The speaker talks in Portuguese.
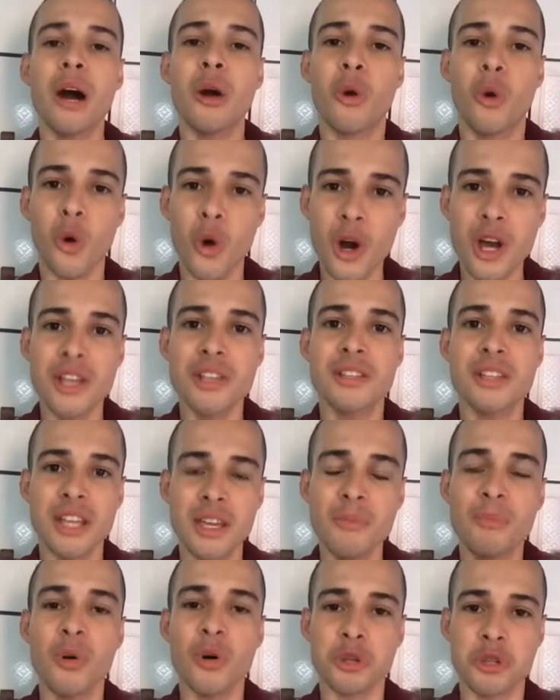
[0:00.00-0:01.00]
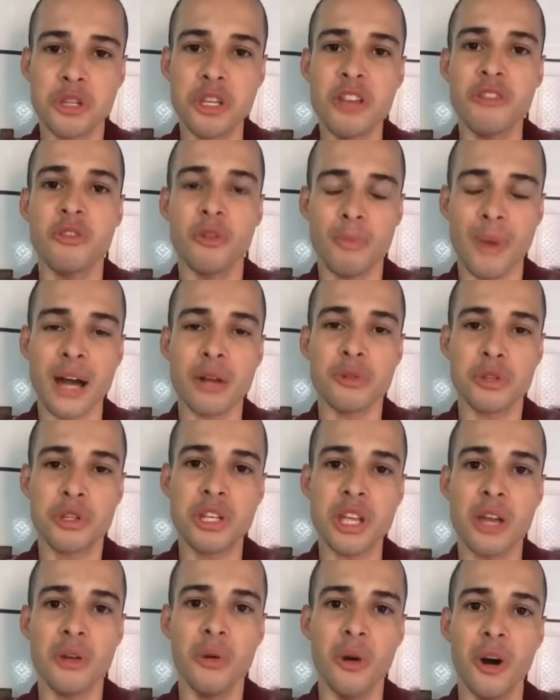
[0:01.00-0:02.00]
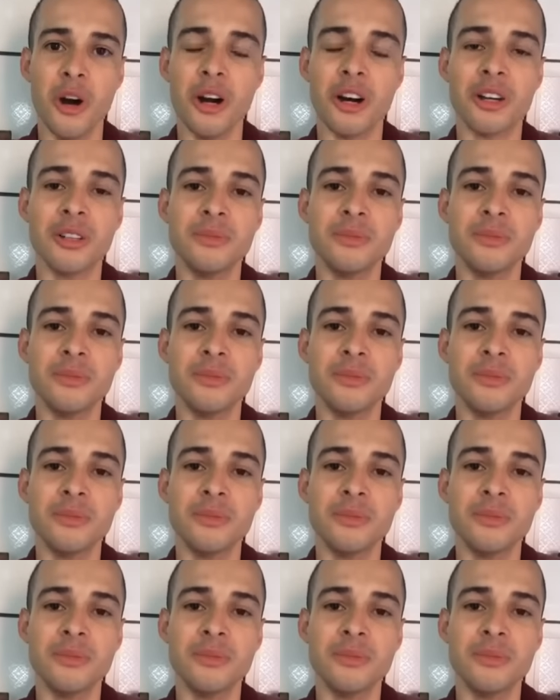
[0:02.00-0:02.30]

coisa impossível para o Senhor?